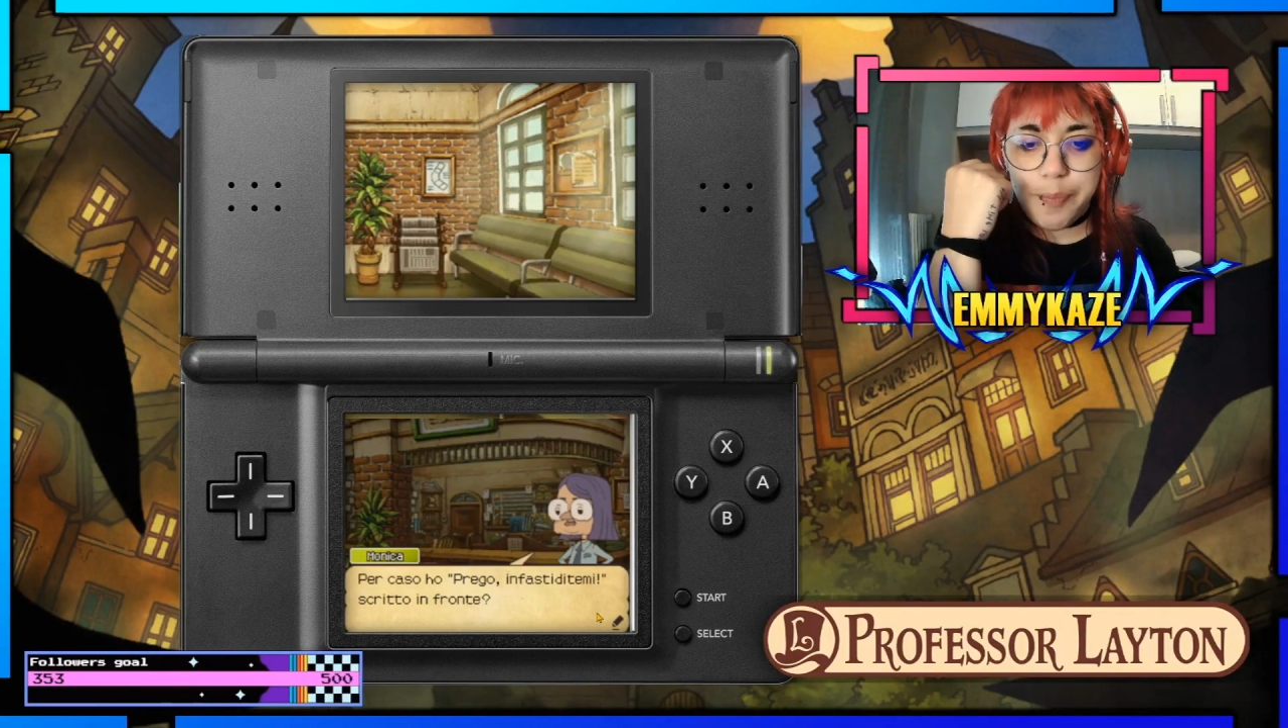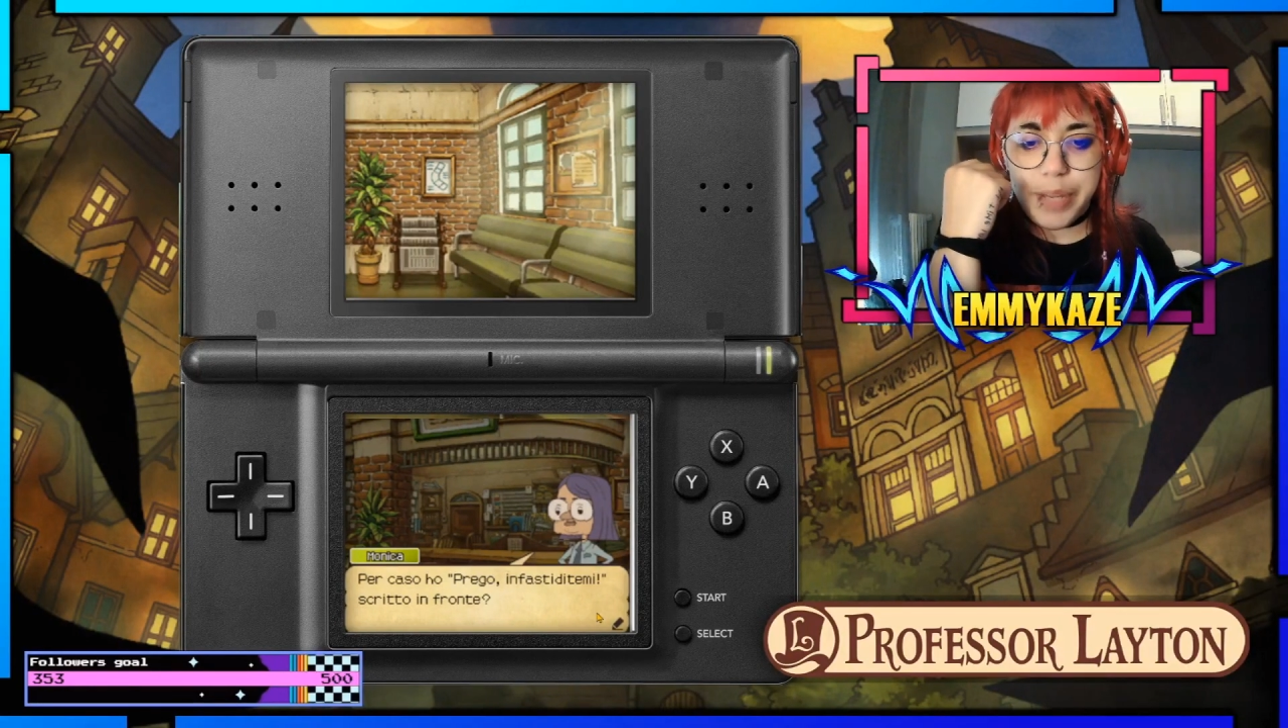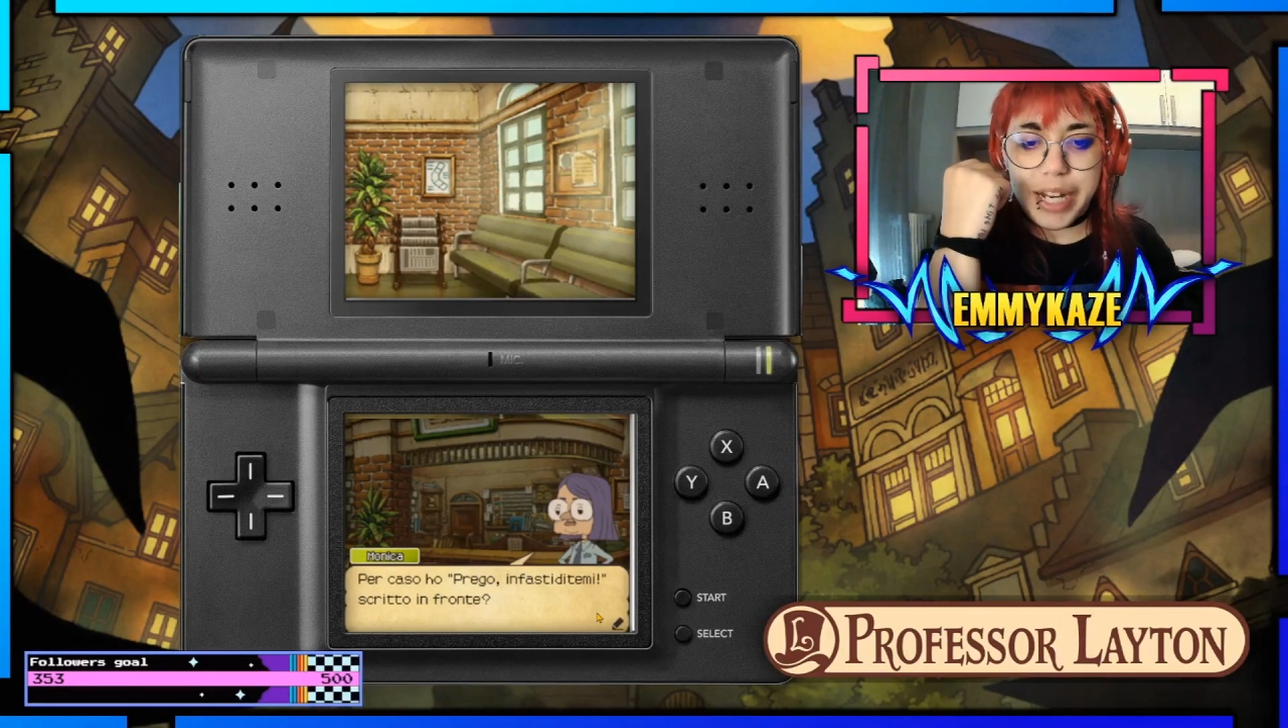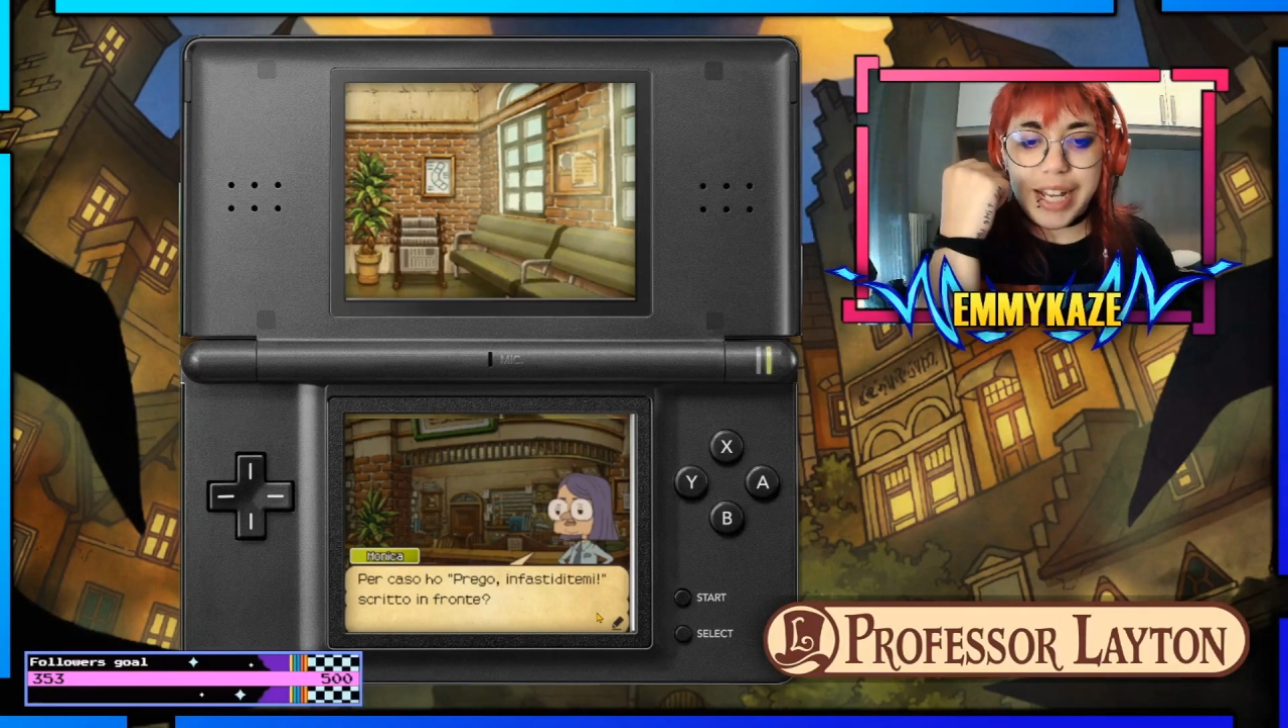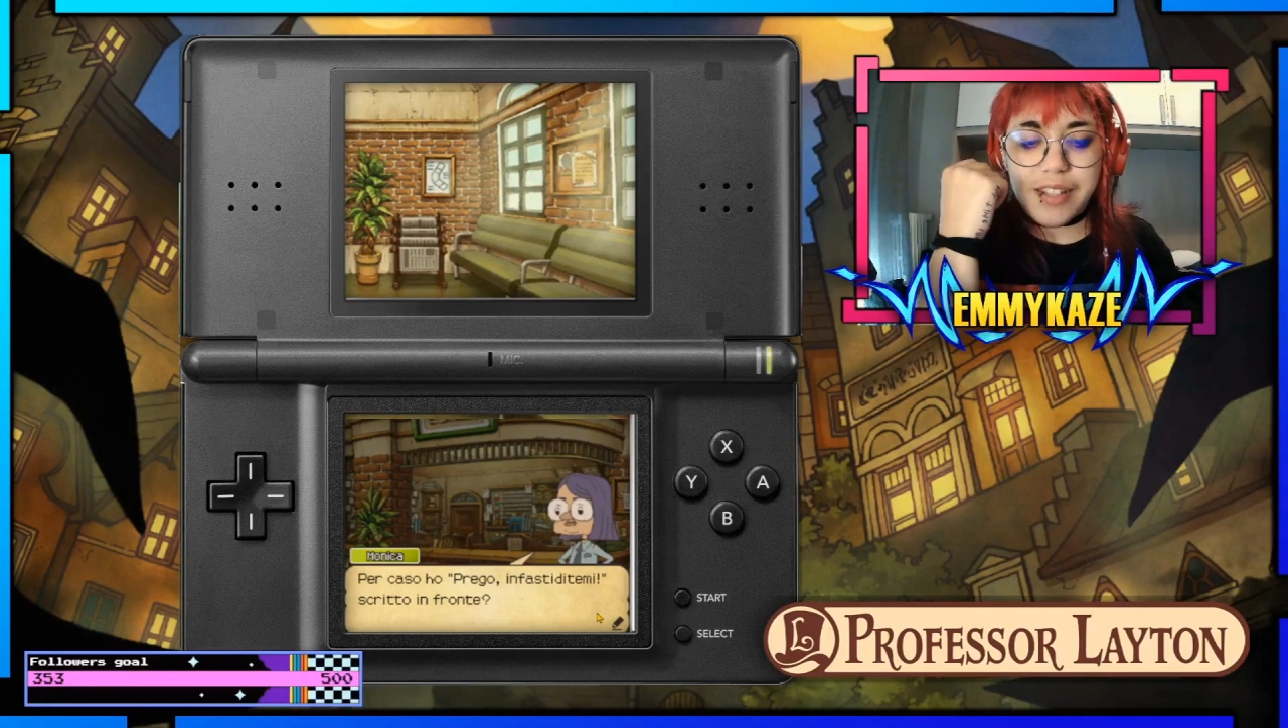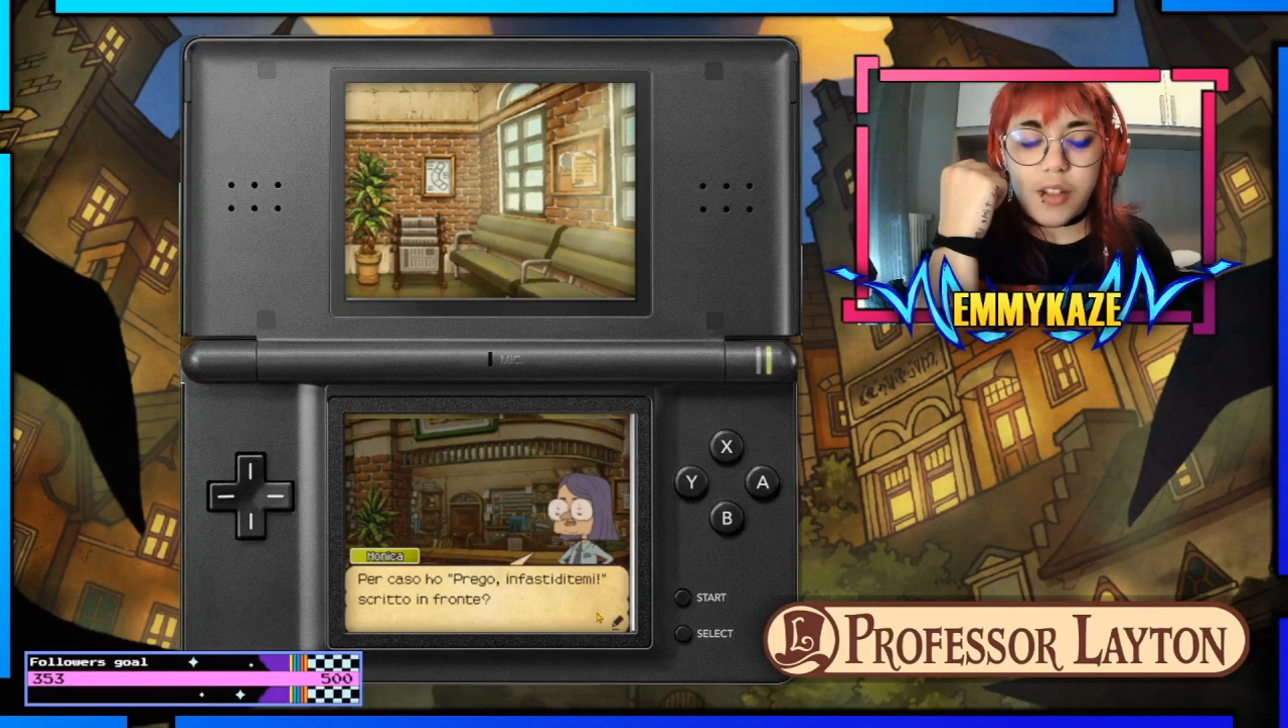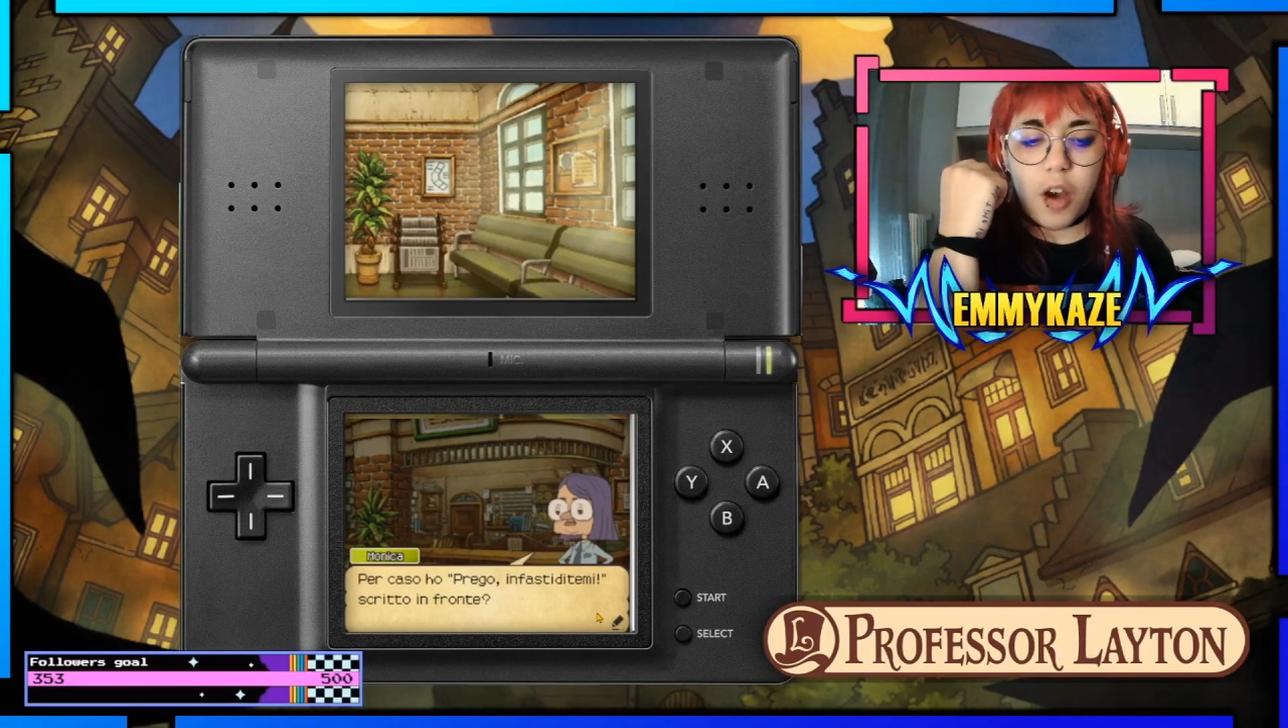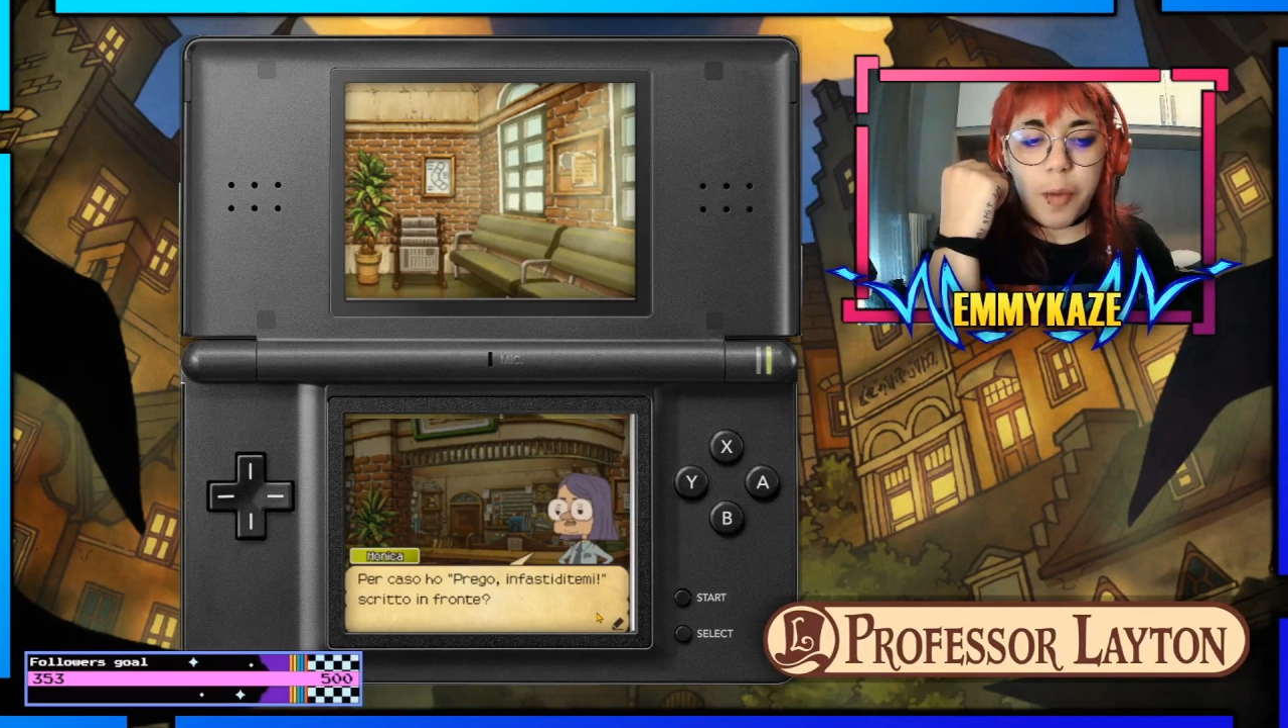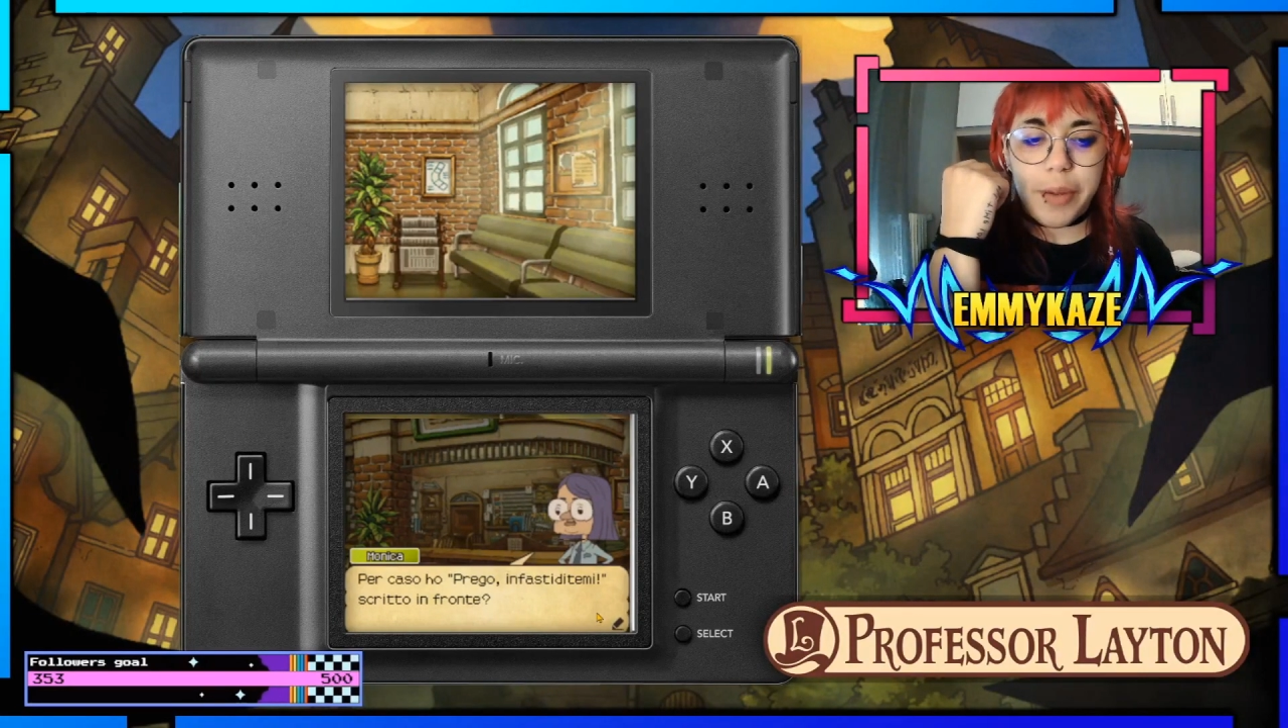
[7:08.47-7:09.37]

Per caso,